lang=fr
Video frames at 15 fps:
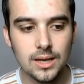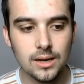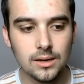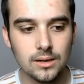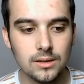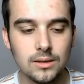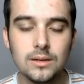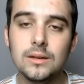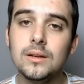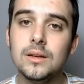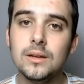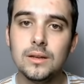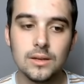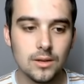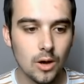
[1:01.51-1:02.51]
Euh,
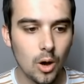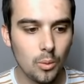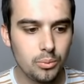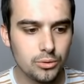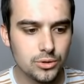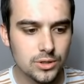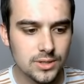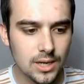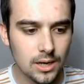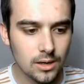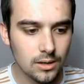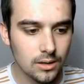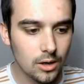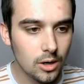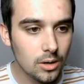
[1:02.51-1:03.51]
en plus de ça,
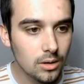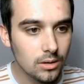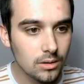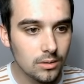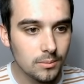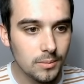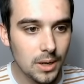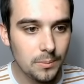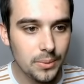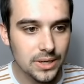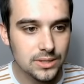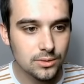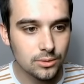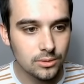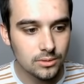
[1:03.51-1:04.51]
oh Bah le
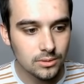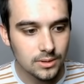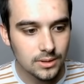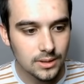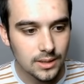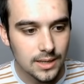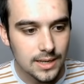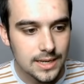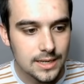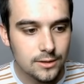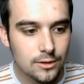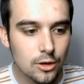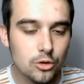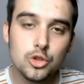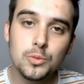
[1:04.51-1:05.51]
perso, il
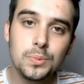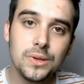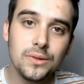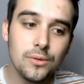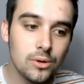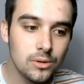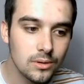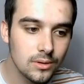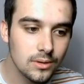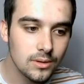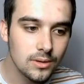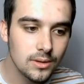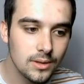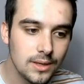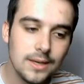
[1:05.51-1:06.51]
donne du pivot.
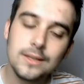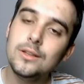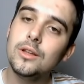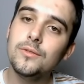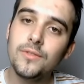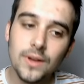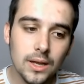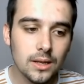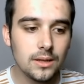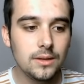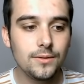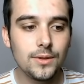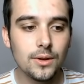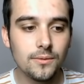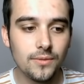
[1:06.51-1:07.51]
Il donne 20, il
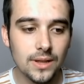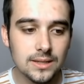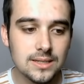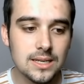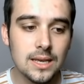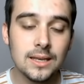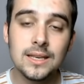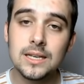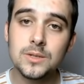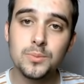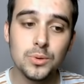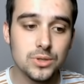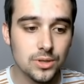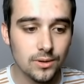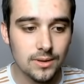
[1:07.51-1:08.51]
donne 20 et
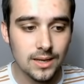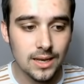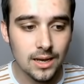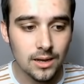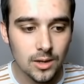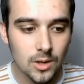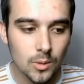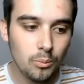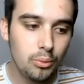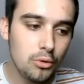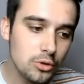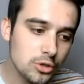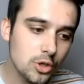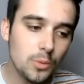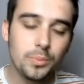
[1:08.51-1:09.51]
15% de dégâts,
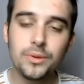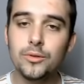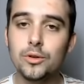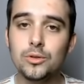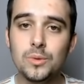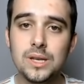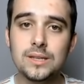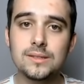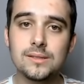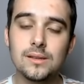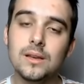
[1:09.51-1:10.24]
plus le pivot de Whis.